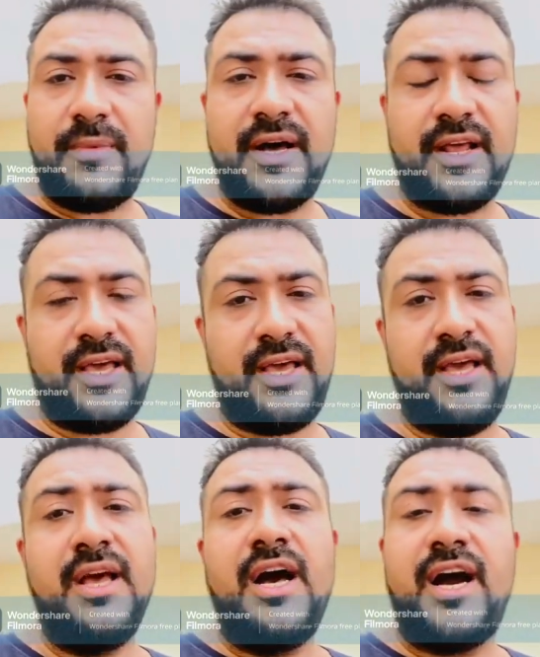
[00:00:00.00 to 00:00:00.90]
पा रहे हैं
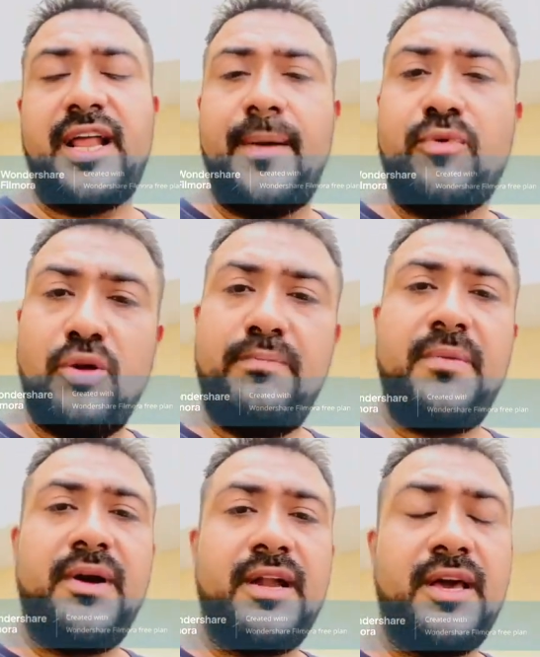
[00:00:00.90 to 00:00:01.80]
अगर आप ग्रुप में
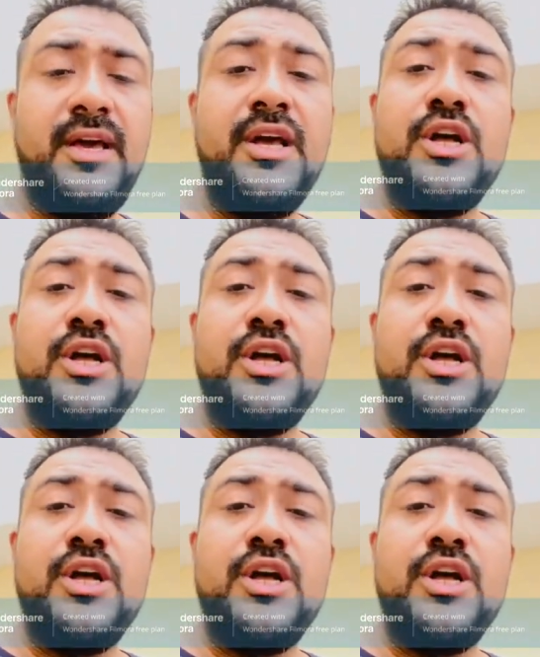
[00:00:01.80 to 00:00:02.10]
बैठे हैं